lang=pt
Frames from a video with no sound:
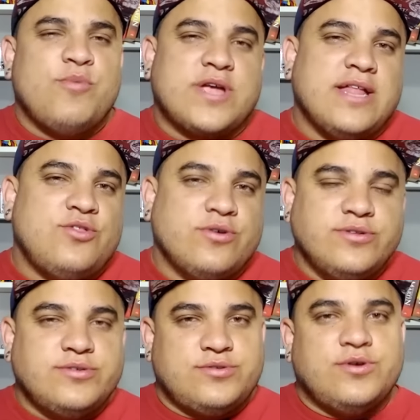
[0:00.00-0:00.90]
Porque
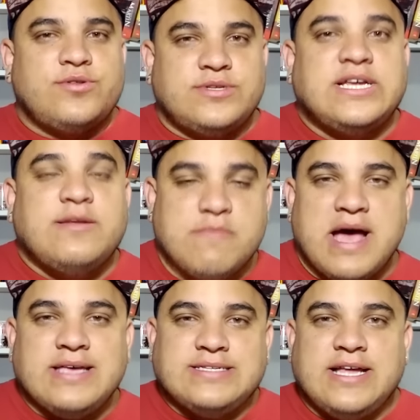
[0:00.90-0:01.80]
todos os outros
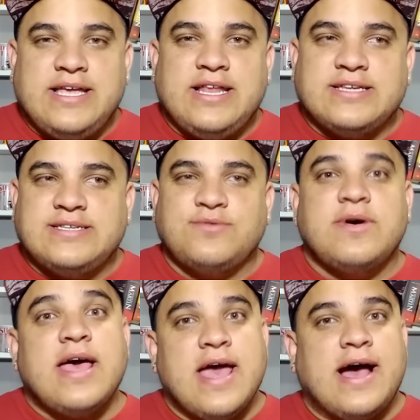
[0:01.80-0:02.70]
animais da ilha são
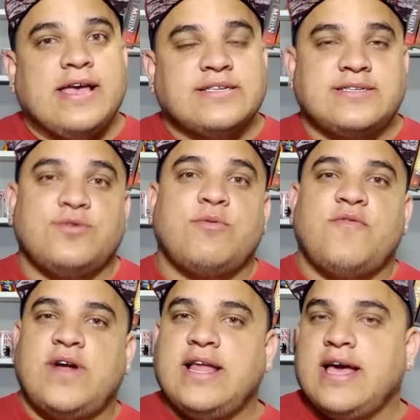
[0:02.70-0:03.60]
reais. São, como
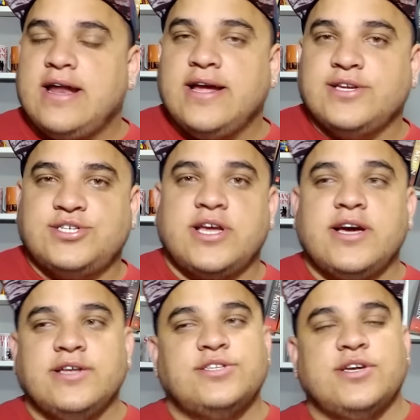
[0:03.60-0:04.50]
eu falei, aranha
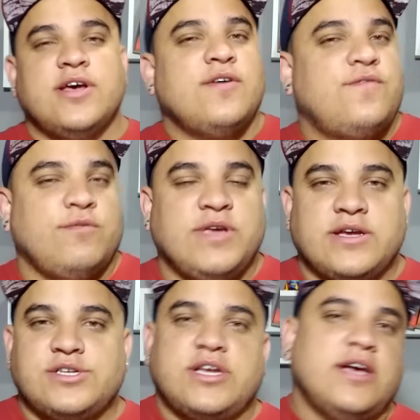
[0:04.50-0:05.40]
gigante,
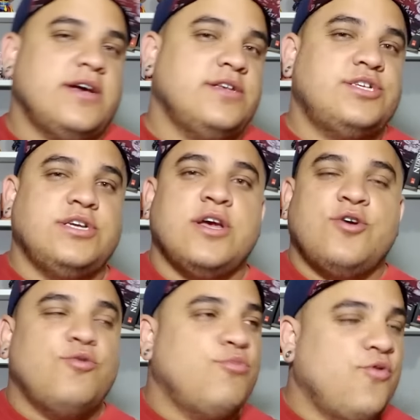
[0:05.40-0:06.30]
formiga gigante,
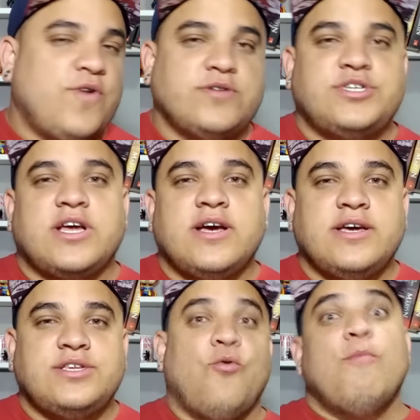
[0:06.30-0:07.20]
um búfalo
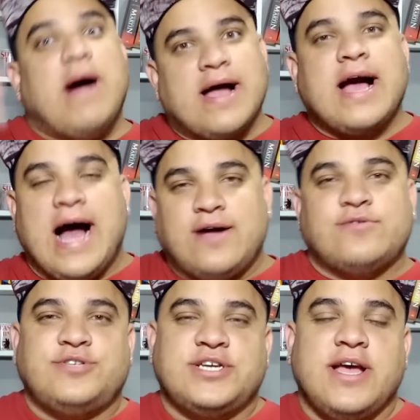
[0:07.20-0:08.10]
gigante, um
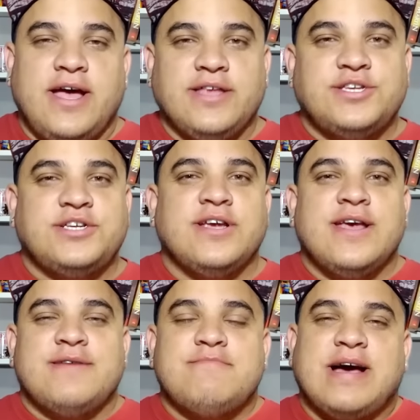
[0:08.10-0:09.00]
macaco gigante.
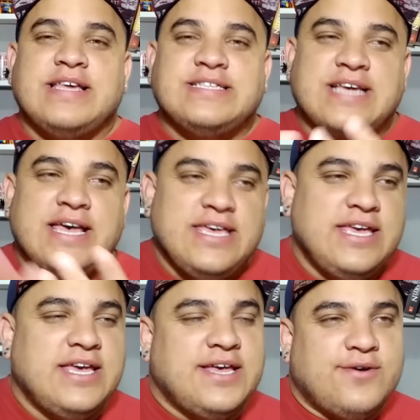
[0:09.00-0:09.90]
Mas
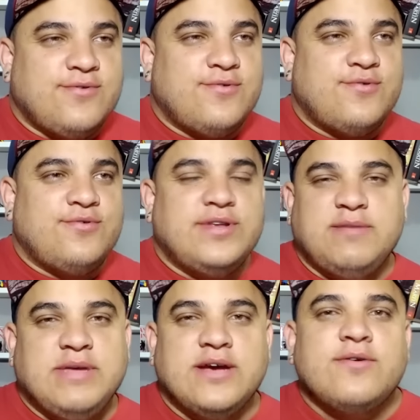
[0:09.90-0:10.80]
aí o
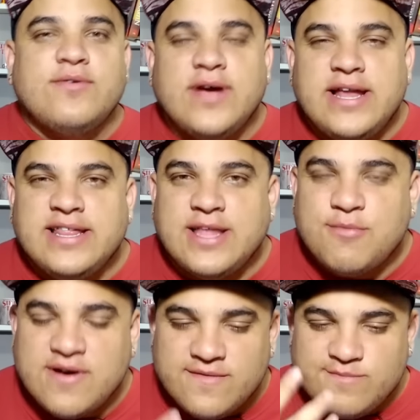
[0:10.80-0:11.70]
inimigo ele tem
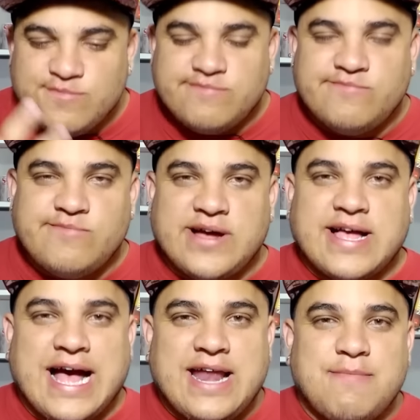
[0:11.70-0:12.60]
uma, uma
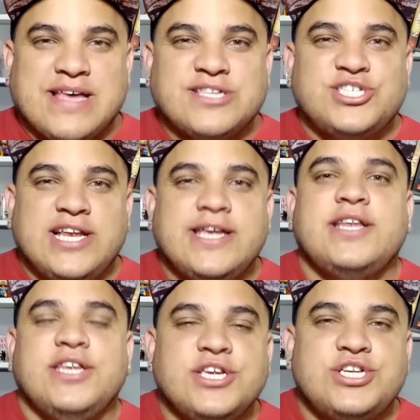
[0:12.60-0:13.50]
cara mais de
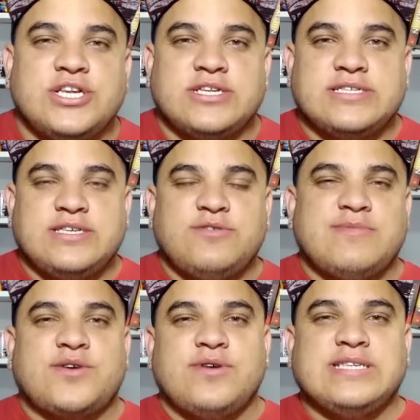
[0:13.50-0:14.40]
alienígena, assim,
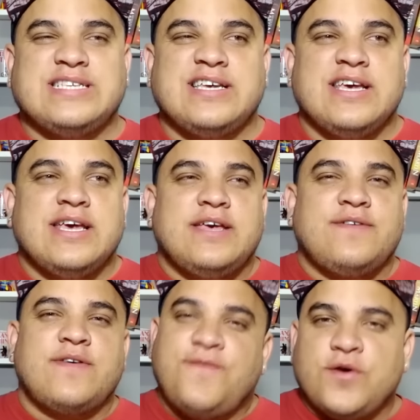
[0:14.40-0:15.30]
uma coisa
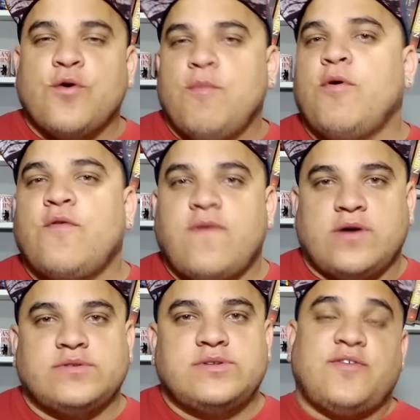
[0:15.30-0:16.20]
que ficou um pouco
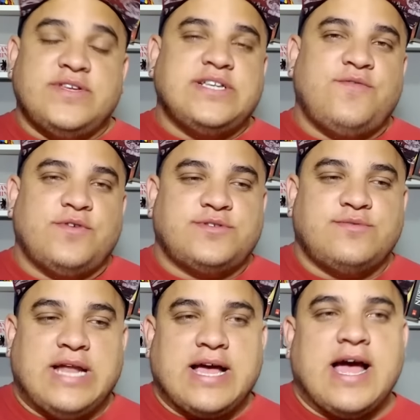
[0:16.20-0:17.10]
falso. Talvez se ele fosse
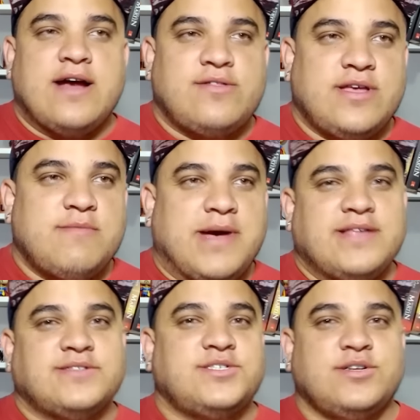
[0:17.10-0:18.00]
um lagarto aí,
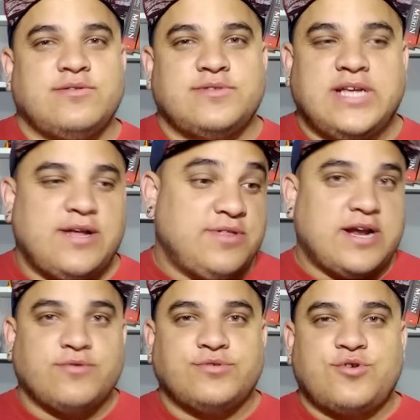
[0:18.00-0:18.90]
mais estilo, sei lá, um
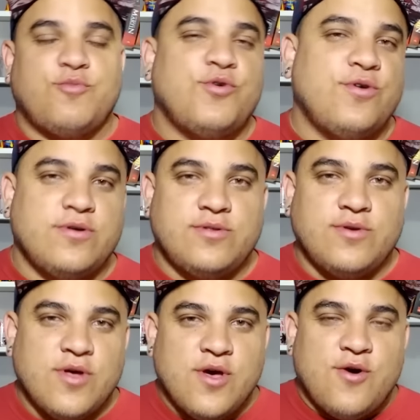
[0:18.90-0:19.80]
dragão de
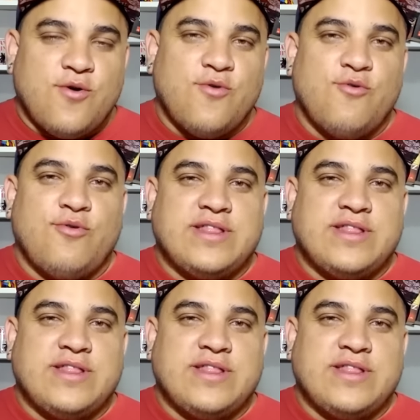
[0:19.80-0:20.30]
Komodo, ou um,